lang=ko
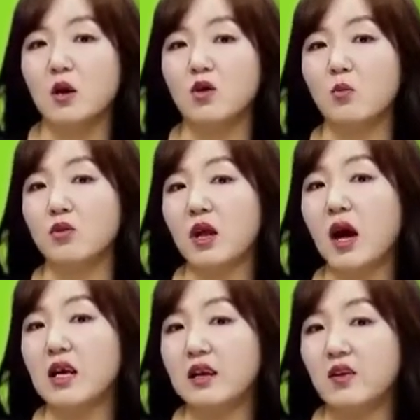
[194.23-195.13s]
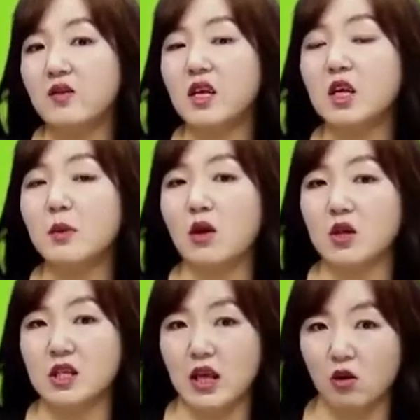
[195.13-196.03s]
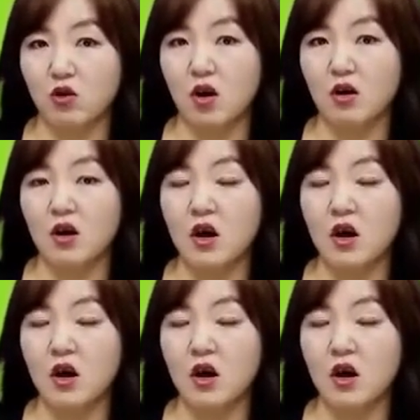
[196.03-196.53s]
전부 다 이 선생님의 것이 되고요.